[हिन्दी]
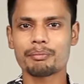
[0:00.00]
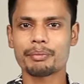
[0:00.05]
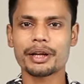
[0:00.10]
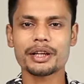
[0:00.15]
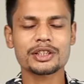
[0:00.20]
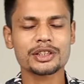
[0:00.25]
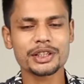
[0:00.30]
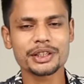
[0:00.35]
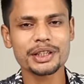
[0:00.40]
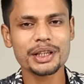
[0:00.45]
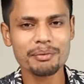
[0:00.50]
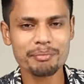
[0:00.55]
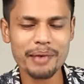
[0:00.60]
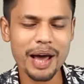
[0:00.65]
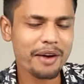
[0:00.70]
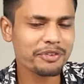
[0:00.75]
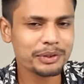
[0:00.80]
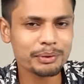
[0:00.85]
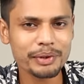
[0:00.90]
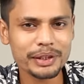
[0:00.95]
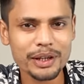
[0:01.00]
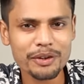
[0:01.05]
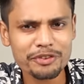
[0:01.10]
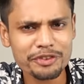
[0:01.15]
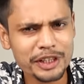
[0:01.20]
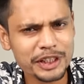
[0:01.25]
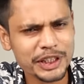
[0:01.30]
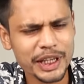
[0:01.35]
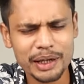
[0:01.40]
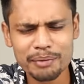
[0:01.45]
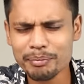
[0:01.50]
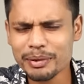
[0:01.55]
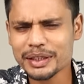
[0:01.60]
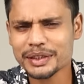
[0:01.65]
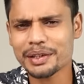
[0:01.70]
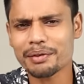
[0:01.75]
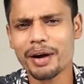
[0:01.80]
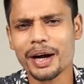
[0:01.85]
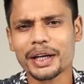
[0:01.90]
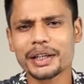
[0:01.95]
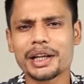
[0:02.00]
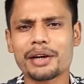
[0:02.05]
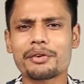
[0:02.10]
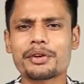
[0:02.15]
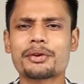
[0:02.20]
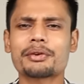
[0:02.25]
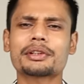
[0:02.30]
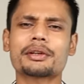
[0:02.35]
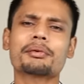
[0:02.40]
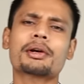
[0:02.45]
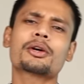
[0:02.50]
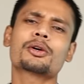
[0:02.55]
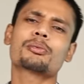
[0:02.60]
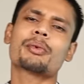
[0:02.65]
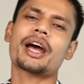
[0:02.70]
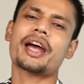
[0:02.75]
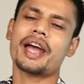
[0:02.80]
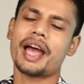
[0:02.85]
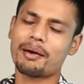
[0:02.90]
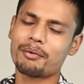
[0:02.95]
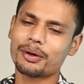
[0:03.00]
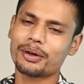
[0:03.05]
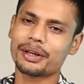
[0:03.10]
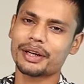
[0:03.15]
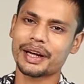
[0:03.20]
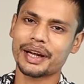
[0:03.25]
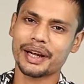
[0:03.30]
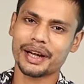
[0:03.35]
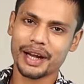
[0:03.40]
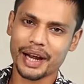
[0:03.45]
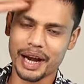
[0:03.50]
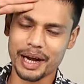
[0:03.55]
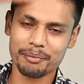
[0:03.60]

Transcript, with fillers: प्रेस कीजिए मैं आपसे मिलता हूँ फिर से एक मस्त धमाकेदार वीडियो तब तक गुड बाय हैव अ गुड डे